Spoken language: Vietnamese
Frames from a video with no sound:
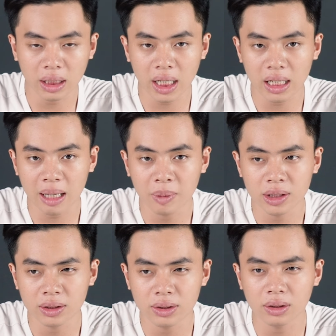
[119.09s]
cho nên là
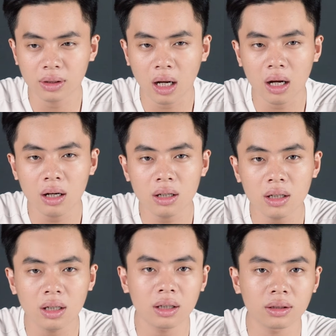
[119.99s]
mình chưa
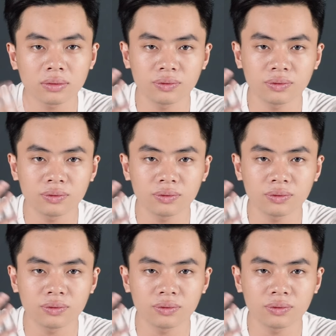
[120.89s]
có